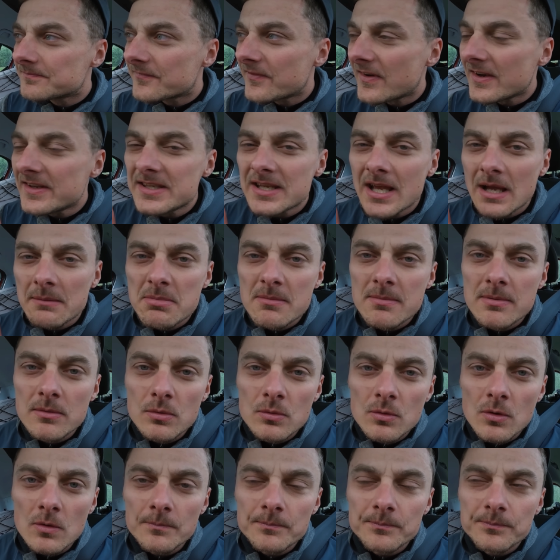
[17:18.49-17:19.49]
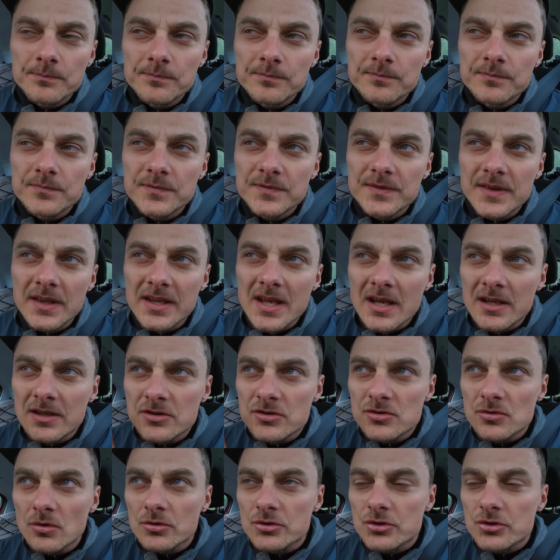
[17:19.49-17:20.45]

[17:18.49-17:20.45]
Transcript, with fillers: fajnie jakby było jakiś